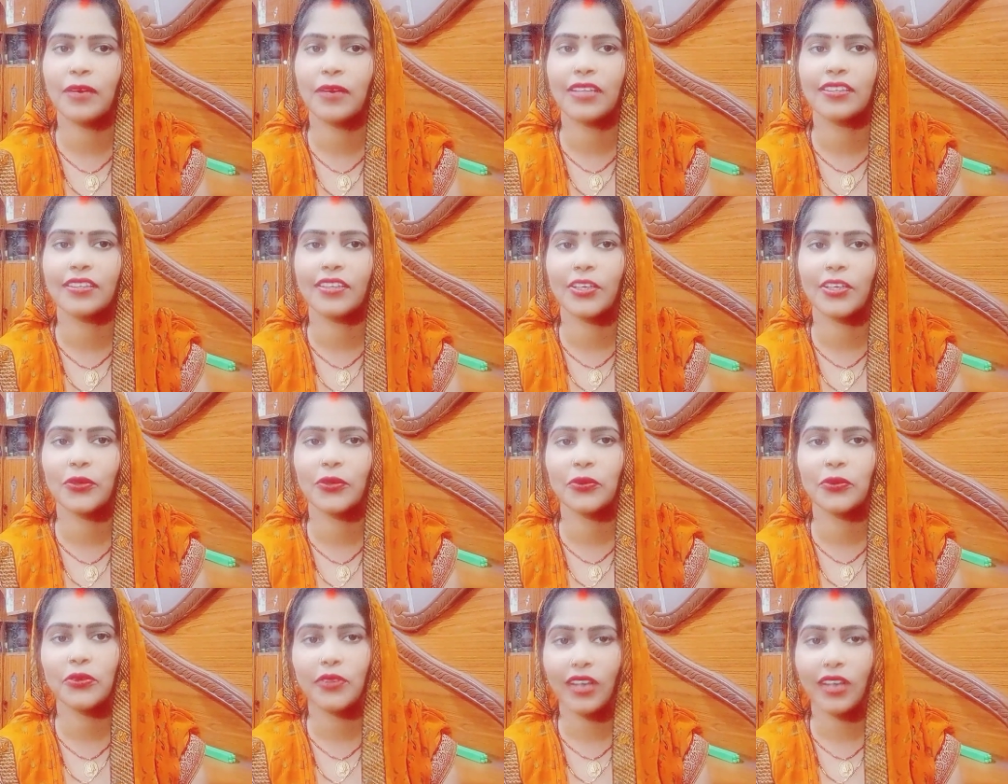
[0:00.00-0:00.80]
बात
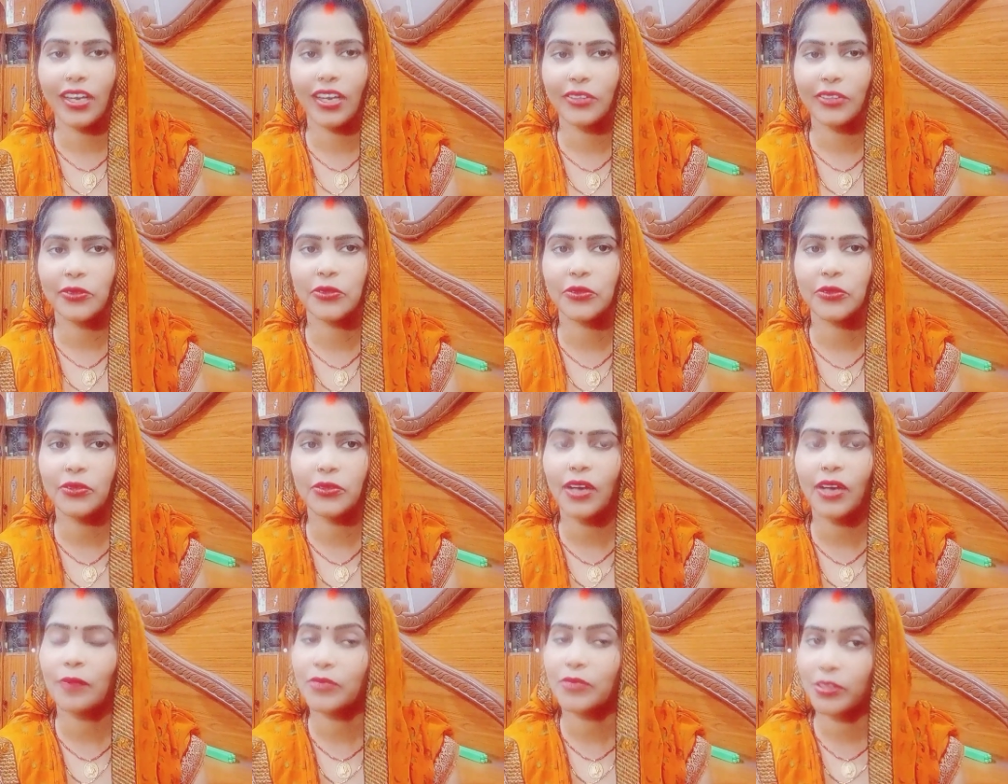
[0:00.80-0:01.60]
करूँ तो हाँ
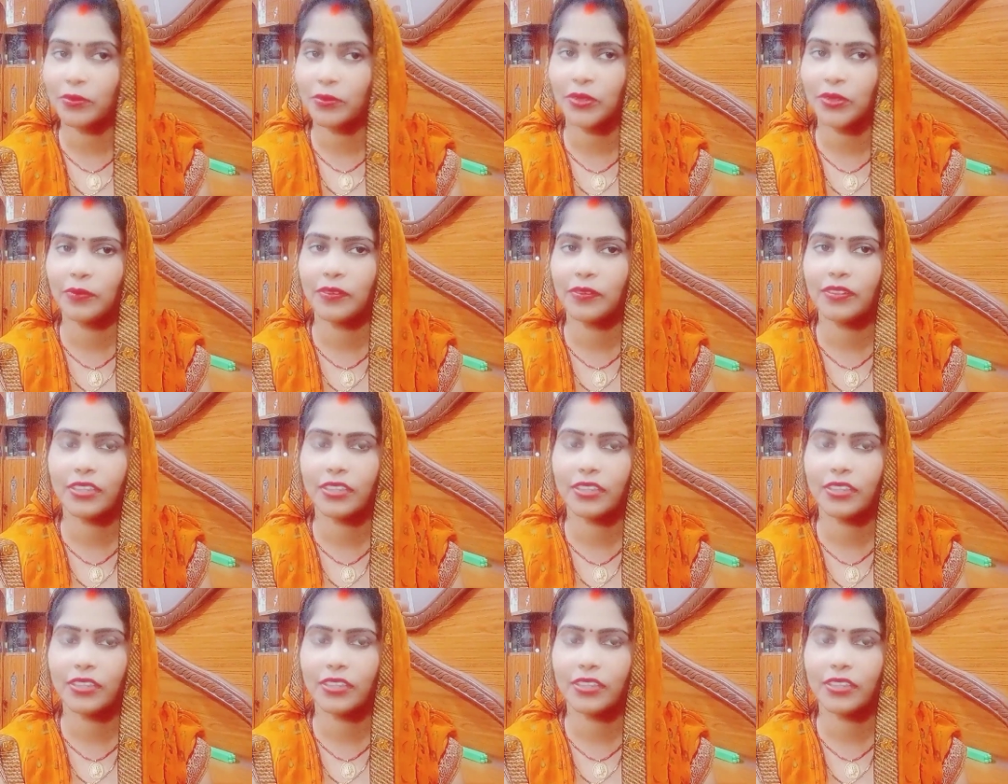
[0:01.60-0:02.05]
दोस्तों आप सभी